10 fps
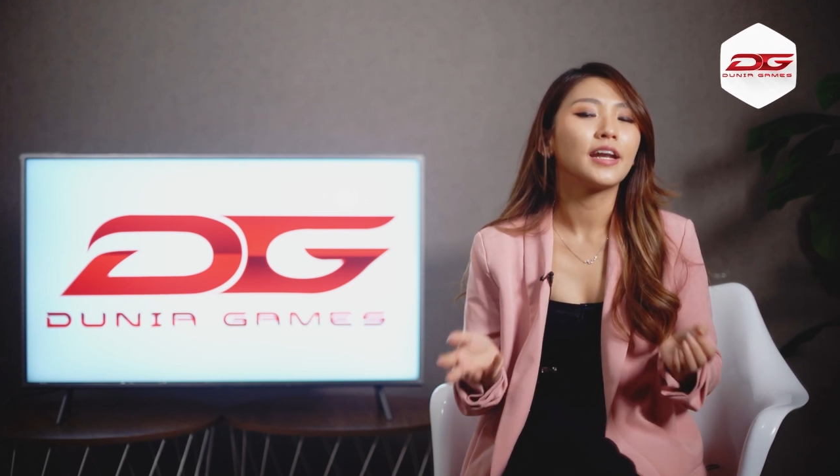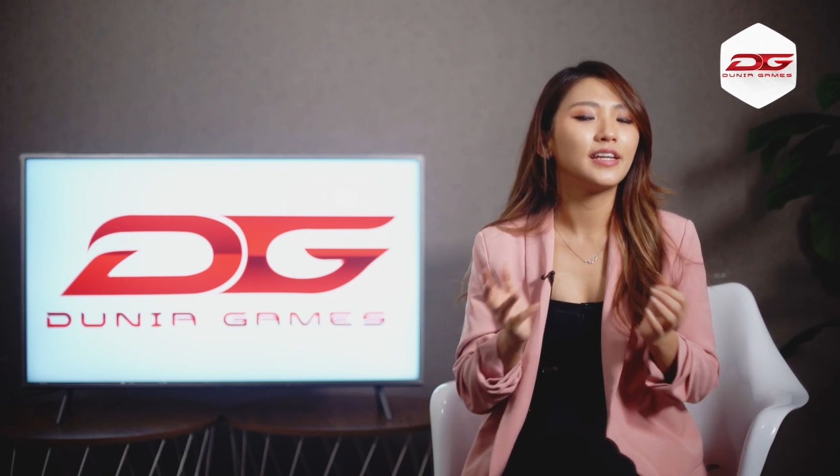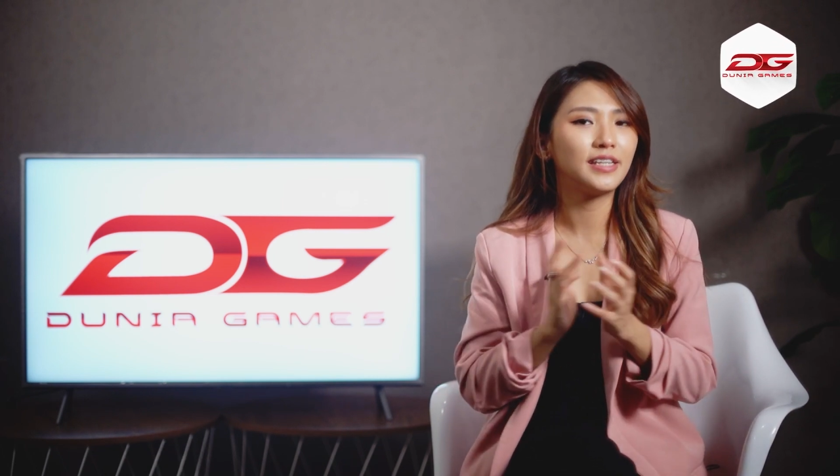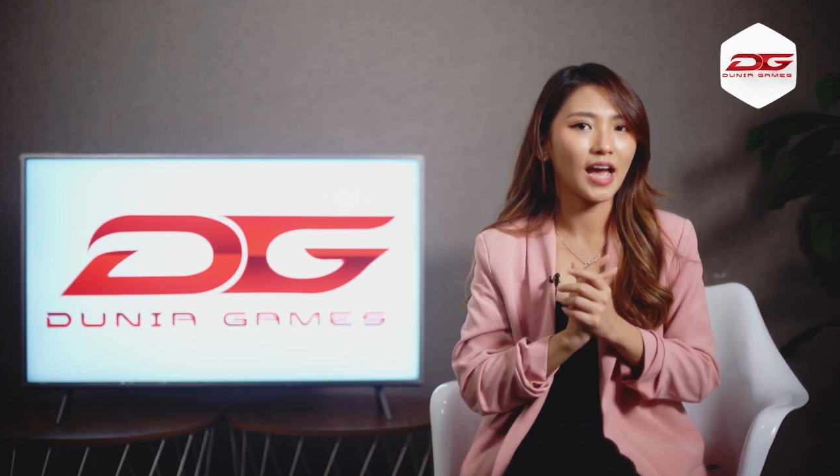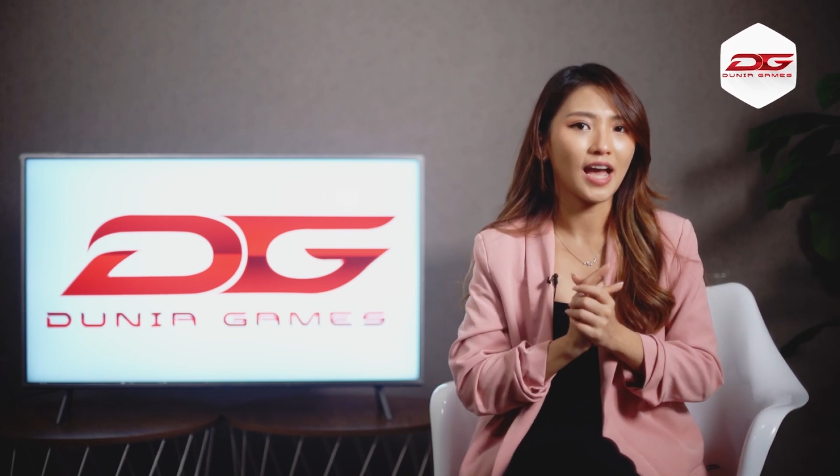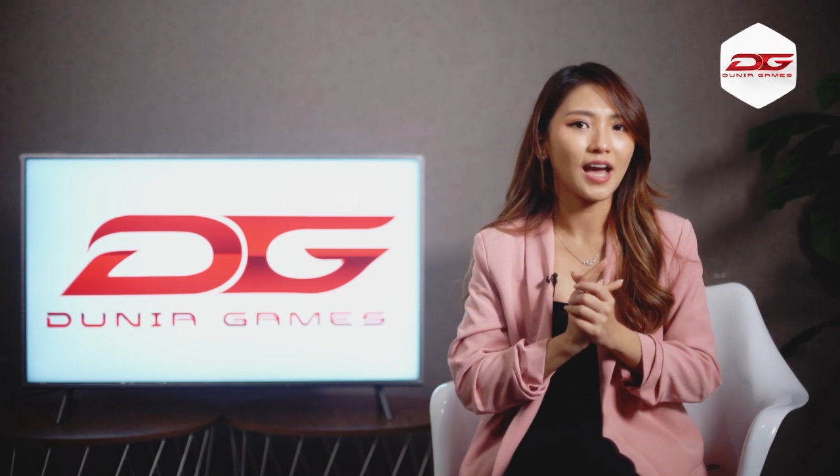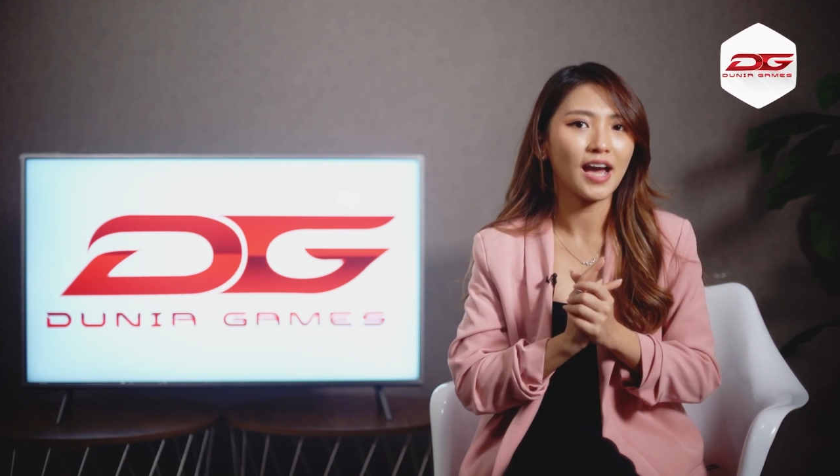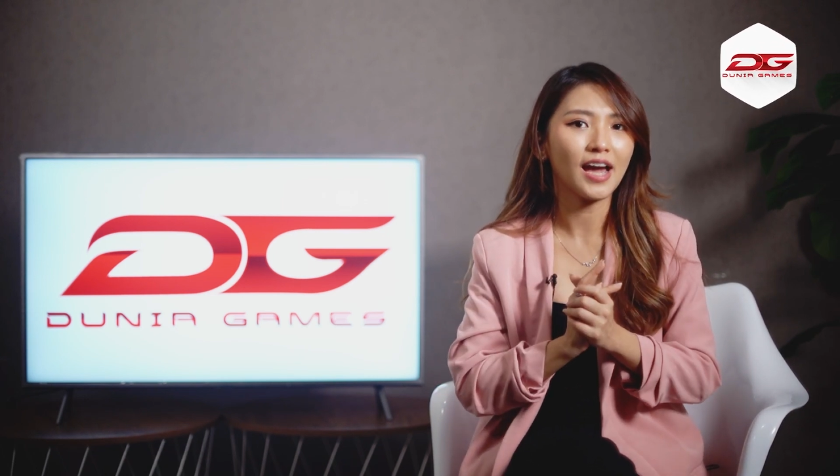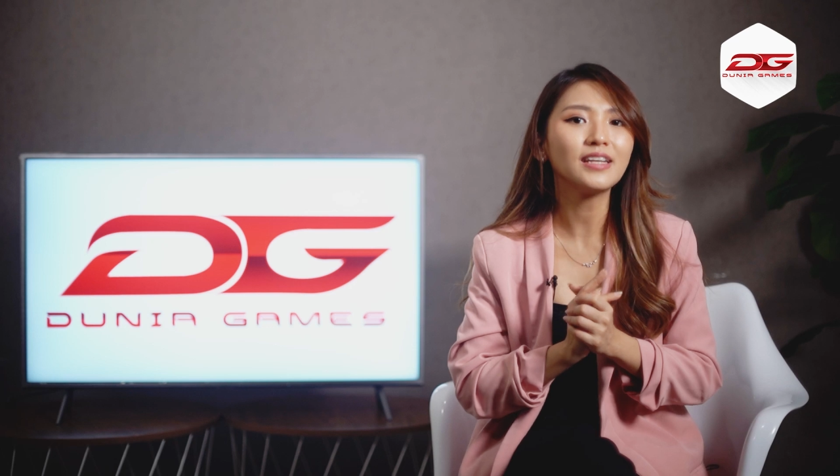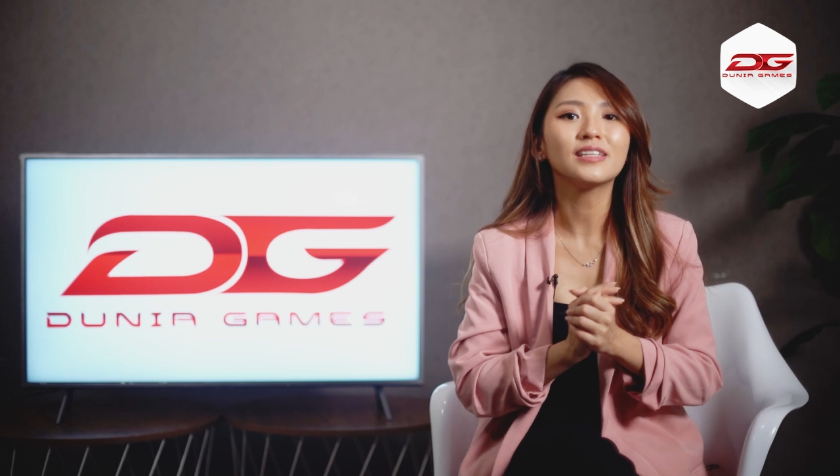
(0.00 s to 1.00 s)

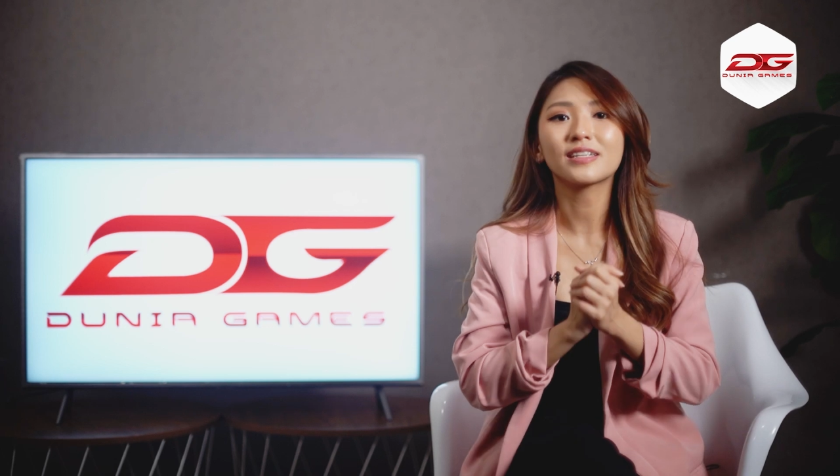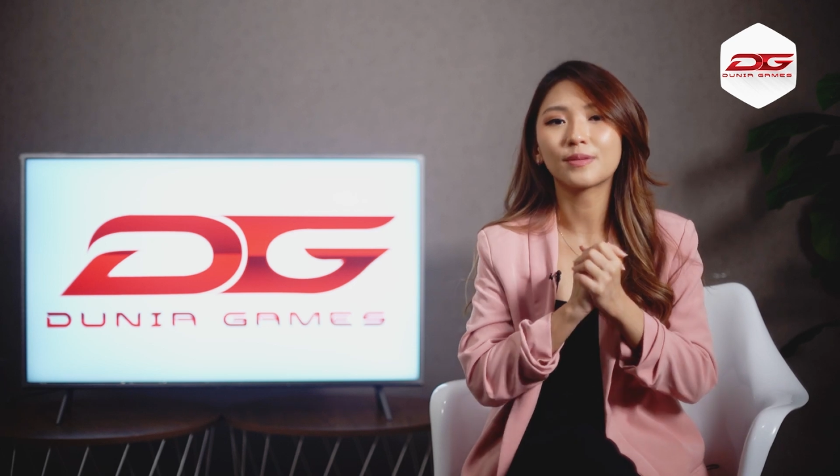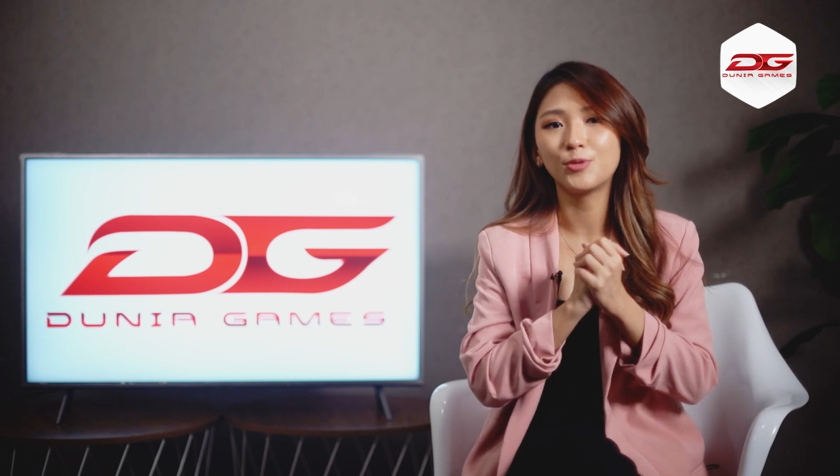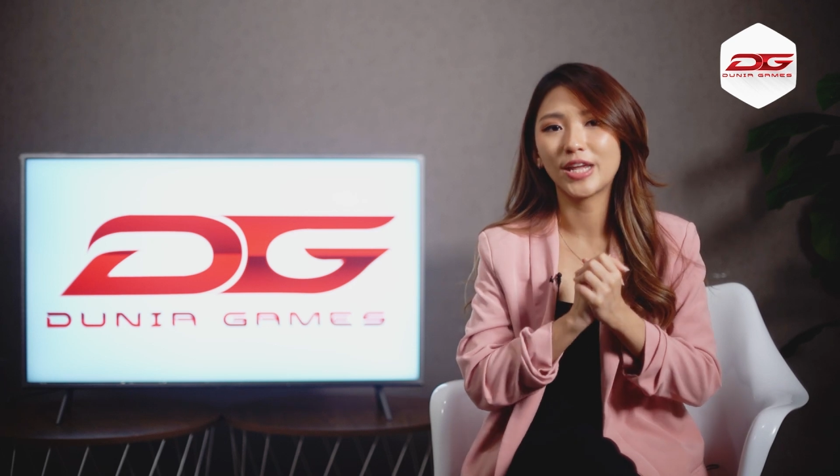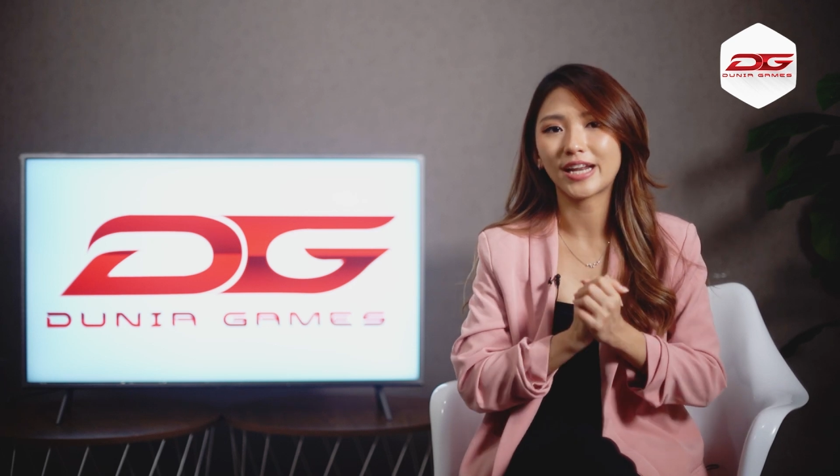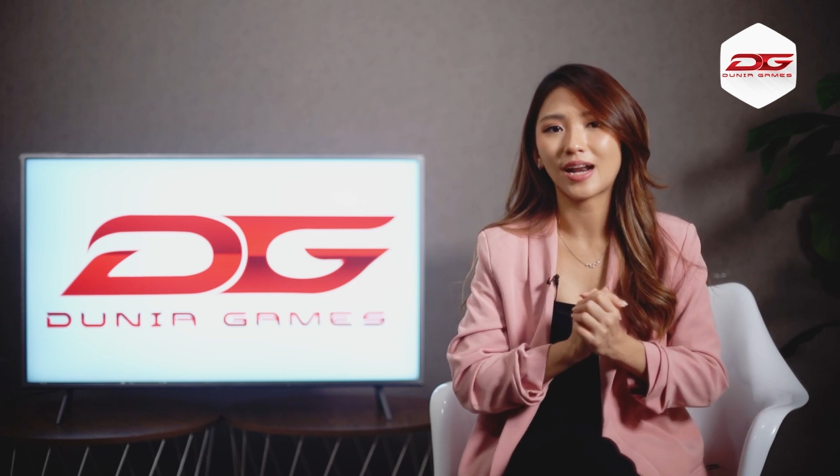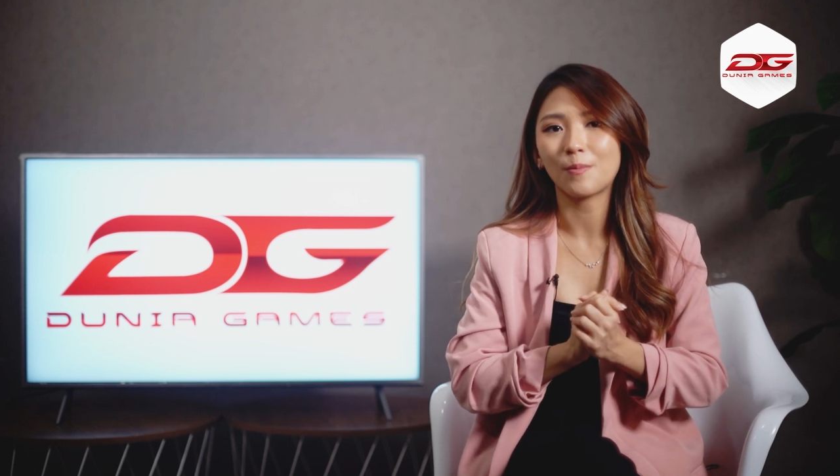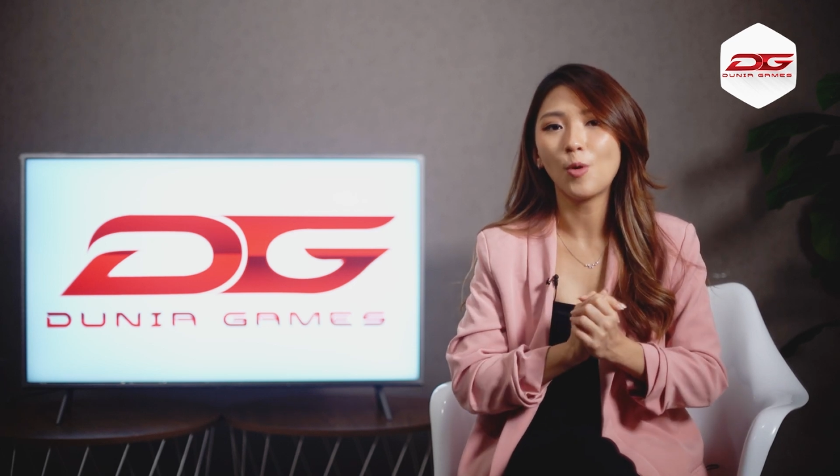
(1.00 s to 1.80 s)
Dan Bude Clara